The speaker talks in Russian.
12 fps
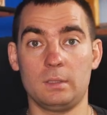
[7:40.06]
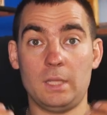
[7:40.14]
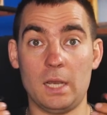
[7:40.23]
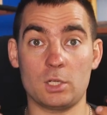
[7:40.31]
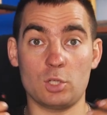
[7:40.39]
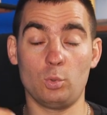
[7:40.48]

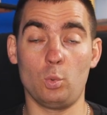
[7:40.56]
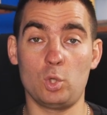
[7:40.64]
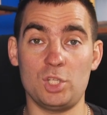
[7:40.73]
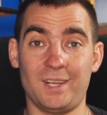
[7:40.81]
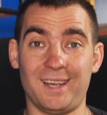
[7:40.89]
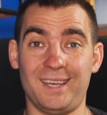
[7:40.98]
Также в
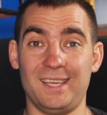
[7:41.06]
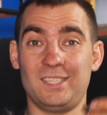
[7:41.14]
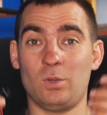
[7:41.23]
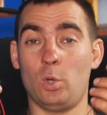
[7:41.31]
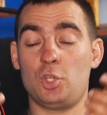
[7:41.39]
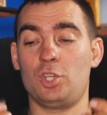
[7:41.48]
наушниках есть
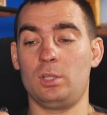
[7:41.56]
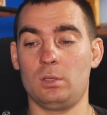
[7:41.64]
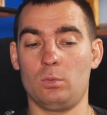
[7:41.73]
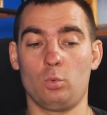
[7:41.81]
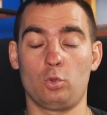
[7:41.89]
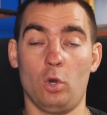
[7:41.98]
очень
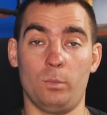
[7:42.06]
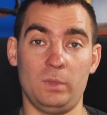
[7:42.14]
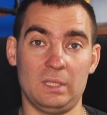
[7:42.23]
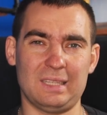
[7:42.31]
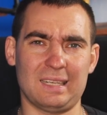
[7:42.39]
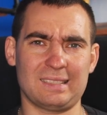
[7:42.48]

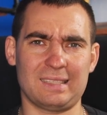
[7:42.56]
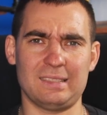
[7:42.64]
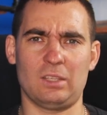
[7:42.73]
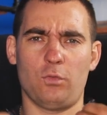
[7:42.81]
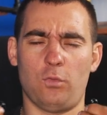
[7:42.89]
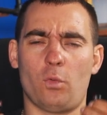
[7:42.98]
удобный, так
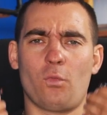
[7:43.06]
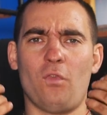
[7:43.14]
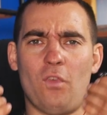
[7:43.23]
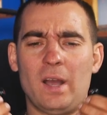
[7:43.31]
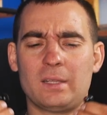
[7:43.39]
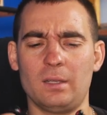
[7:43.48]
сказать,
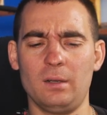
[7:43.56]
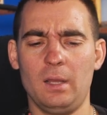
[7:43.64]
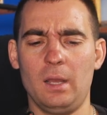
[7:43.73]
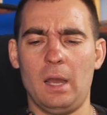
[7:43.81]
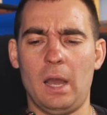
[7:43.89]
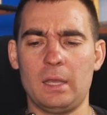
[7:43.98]
форм-фактор.
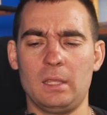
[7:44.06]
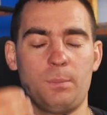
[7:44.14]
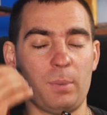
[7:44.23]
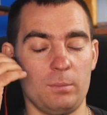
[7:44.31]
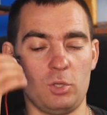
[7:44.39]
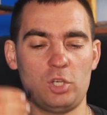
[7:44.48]
Они
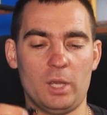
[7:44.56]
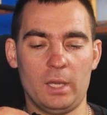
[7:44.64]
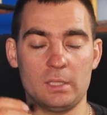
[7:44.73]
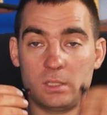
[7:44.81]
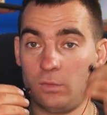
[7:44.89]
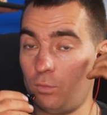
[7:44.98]

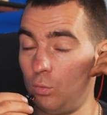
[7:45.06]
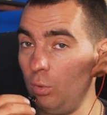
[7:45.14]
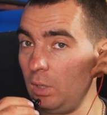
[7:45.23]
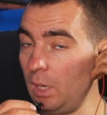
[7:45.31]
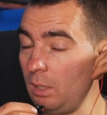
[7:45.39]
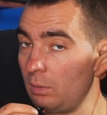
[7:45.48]
помещаются в
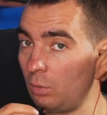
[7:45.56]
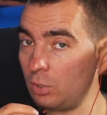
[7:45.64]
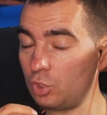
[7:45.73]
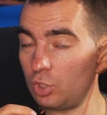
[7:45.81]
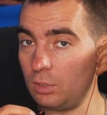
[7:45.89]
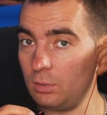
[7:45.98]
ухо
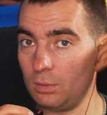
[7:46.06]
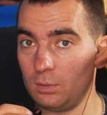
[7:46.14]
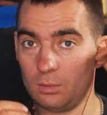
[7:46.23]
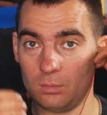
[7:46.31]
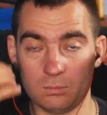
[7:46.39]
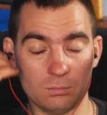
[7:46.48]
очень
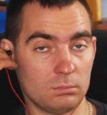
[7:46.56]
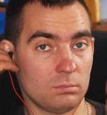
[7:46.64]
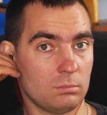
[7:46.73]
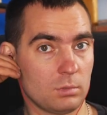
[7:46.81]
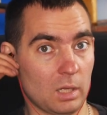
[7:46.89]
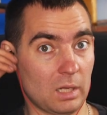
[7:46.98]

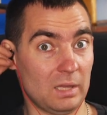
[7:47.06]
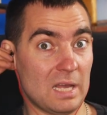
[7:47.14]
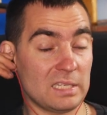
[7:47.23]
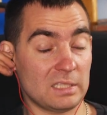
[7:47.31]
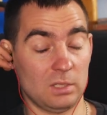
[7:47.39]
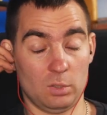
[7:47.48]

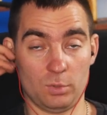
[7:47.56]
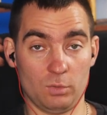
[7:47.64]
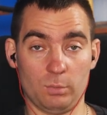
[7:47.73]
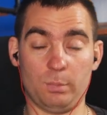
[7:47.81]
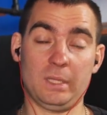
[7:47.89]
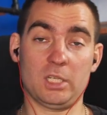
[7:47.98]
классно. В общем,
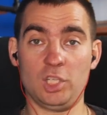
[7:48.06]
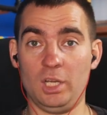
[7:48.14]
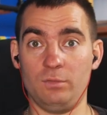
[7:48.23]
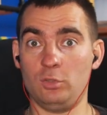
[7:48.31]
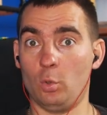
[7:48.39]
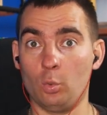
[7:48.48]
вот
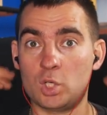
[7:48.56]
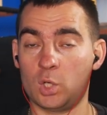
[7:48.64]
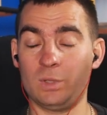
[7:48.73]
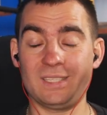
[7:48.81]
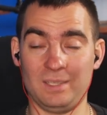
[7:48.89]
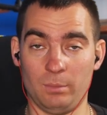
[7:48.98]
положили, все, уши у
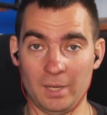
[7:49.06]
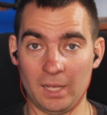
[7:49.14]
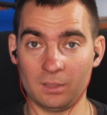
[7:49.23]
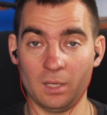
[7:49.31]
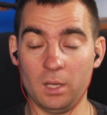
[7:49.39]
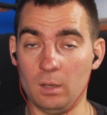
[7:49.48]
вас не
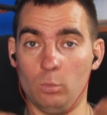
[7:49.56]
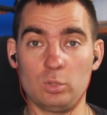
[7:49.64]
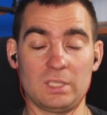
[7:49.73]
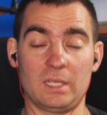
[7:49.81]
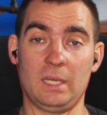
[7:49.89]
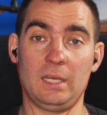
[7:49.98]
болят,
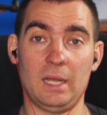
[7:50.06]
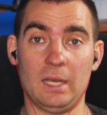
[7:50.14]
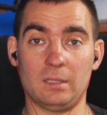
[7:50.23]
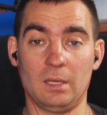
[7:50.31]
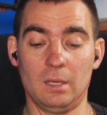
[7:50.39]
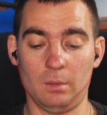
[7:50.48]
музыка
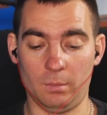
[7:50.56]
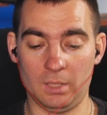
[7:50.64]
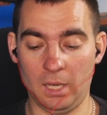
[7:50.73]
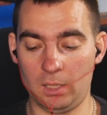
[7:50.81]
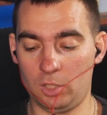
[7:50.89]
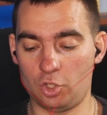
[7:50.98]
играет.
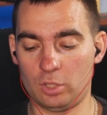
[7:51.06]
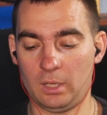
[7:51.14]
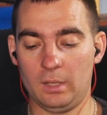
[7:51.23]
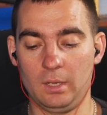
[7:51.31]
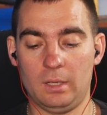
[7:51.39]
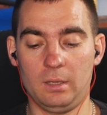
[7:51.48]
Меня
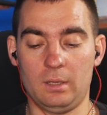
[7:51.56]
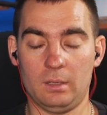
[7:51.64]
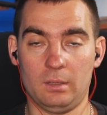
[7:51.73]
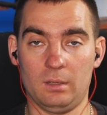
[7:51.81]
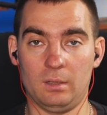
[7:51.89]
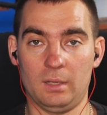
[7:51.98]
лично
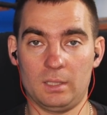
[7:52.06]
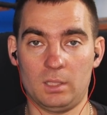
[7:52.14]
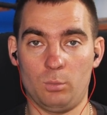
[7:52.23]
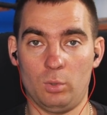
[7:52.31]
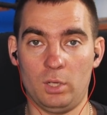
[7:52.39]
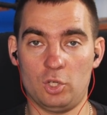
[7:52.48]
э, это
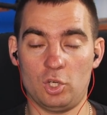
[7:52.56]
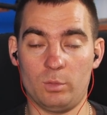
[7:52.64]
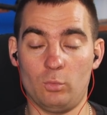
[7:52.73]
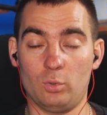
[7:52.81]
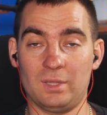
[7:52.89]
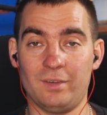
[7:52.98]
более
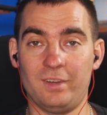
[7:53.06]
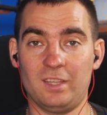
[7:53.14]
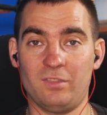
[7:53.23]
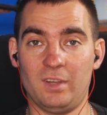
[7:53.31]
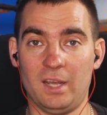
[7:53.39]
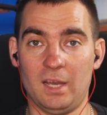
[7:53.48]
чем
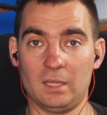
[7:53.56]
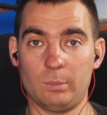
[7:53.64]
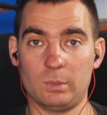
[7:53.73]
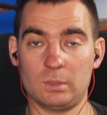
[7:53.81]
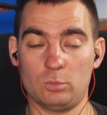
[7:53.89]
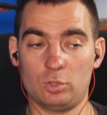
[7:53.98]
удовлетворяет,
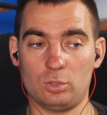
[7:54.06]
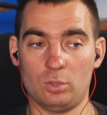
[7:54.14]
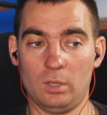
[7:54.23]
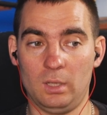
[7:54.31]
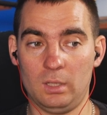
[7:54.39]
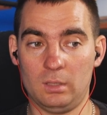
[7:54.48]
потому
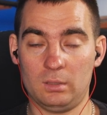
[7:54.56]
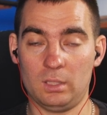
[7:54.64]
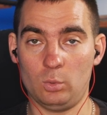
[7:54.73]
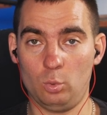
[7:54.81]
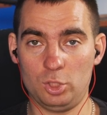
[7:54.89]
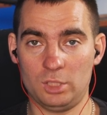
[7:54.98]
что те
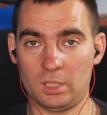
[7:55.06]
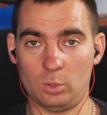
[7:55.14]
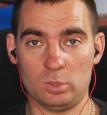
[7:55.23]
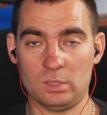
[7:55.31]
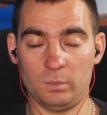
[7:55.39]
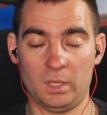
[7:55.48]
наушники
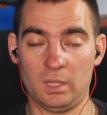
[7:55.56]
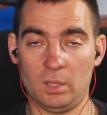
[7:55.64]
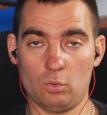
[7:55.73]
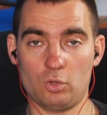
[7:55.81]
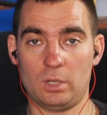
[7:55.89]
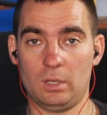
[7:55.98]
носит моя
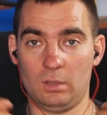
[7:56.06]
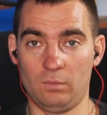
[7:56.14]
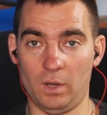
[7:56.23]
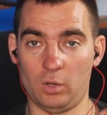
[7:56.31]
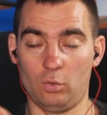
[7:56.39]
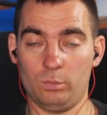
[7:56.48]
девушка
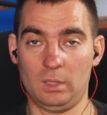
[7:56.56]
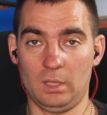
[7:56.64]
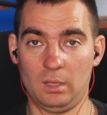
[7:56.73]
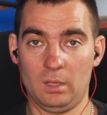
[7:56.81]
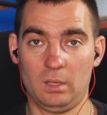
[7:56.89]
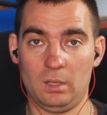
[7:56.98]

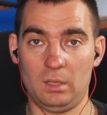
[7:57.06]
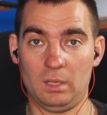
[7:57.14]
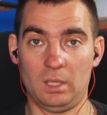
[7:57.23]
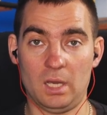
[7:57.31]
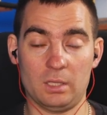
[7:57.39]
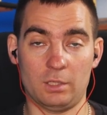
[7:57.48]
вакуумные.
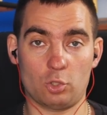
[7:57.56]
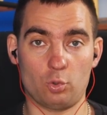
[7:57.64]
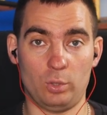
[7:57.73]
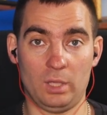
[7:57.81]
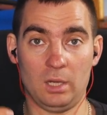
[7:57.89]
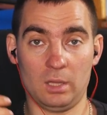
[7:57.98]
Я
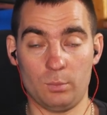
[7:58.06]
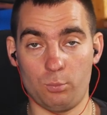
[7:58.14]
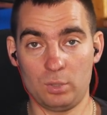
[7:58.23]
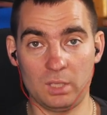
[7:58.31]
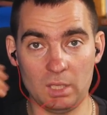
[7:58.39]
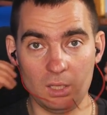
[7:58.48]
ношу или
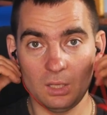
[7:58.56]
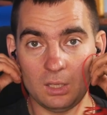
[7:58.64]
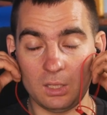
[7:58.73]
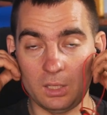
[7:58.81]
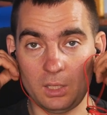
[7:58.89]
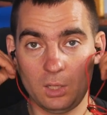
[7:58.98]
лопухи,
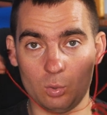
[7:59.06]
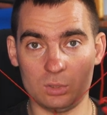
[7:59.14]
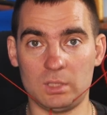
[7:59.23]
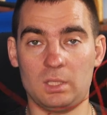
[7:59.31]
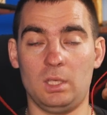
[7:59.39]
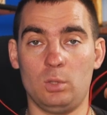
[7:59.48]
или вот
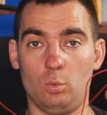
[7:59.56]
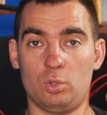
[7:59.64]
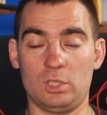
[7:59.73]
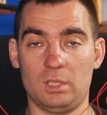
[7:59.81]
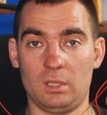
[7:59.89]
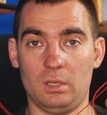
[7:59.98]
такие
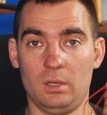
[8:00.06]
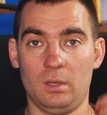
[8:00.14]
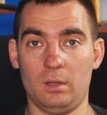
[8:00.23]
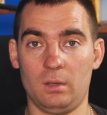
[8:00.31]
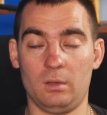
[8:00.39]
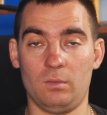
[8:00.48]
наушники.
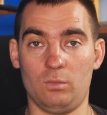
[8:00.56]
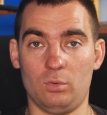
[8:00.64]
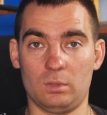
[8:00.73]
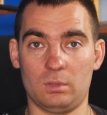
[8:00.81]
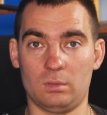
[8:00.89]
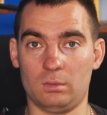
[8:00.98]

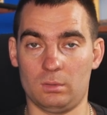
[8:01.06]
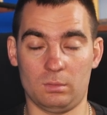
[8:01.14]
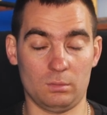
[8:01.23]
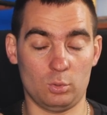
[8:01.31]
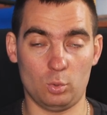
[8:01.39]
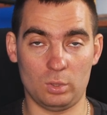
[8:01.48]
Вот.
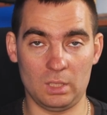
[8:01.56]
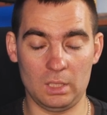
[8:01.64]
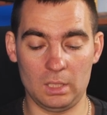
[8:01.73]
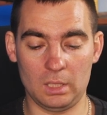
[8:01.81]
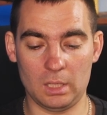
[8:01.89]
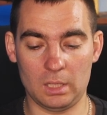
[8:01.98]

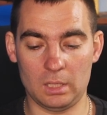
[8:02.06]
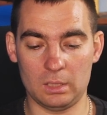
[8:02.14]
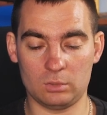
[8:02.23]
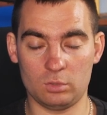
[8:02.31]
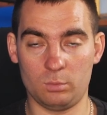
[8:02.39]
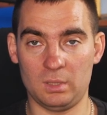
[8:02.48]
Другие я
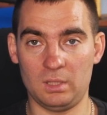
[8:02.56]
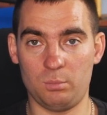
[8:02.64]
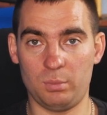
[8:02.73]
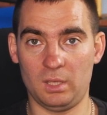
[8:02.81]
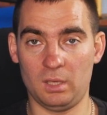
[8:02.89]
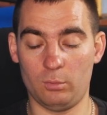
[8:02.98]
особо не
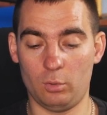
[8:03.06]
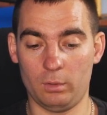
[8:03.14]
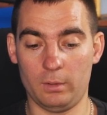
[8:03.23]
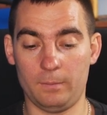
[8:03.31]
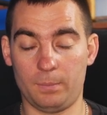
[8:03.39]
приемлю.